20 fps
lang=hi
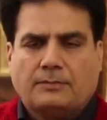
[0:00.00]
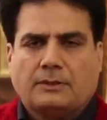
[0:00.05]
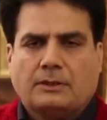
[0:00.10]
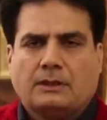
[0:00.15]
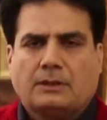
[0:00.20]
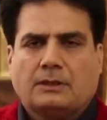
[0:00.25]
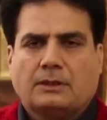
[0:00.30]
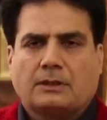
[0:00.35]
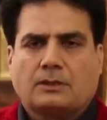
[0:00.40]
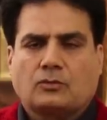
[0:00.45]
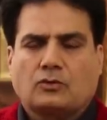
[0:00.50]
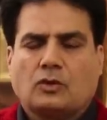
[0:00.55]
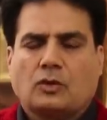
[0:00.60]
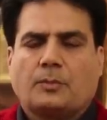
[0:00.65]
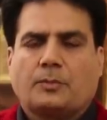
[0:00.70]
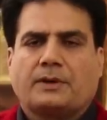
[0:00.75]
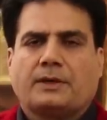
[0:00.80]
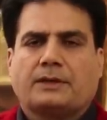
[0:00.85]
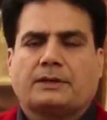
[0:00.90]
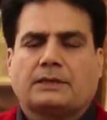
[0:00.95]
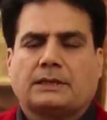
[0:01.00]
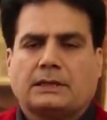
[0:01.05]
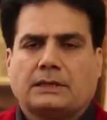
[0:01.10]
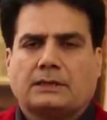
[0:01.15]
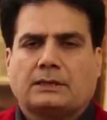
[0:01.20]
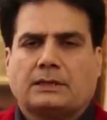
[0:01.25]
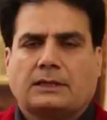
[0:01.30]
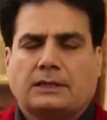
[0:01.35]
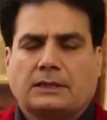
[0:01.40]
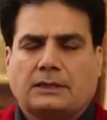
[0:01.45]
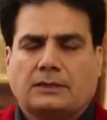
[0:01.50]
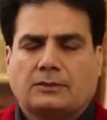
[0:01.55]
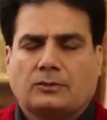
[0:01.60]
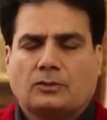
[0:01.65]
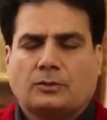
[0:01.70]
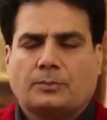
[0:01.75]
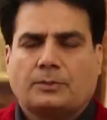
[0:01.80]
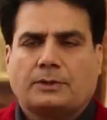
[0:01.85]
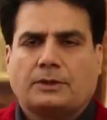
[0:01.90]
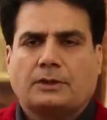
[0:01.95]
कोऑपरेट ना करें
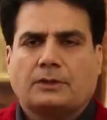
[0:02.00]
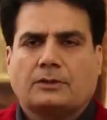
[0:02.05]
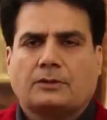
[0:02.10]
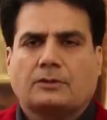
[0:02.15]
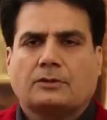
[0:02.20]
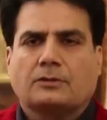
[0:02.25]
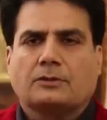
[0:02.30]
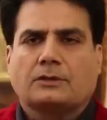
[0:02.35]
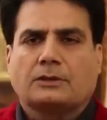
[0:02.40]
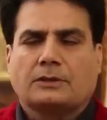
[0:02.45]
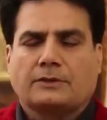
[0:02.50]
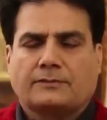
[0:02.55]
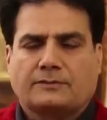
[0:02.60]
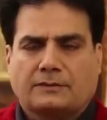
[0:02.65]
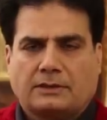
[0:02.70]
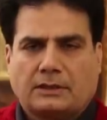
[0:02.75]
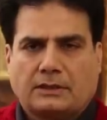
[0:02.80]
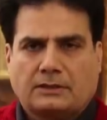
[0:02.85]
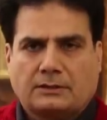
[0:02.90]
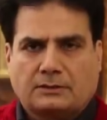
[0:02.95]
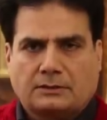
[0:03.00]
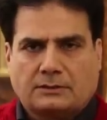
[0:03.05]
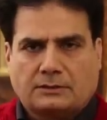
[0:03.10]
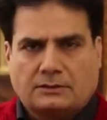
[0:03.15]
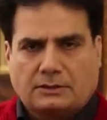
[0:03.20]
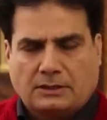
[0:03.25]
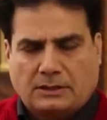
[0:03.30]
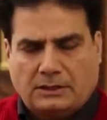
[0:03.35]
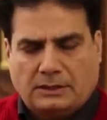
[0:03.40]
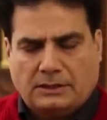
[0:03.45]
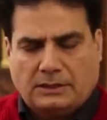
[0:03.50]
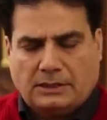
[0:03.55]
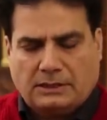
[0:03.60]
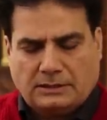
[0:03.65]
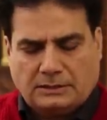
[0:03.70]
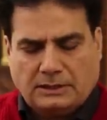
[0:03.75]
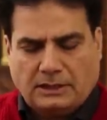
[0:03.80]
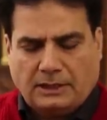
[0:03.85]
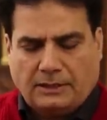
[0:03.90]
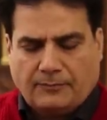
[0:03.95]
तो फिर इनको गिरफ़्तार कर लिया
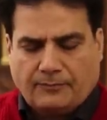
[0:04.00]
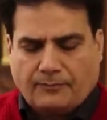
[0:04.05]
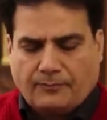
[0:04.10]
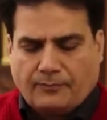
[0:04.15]
जाए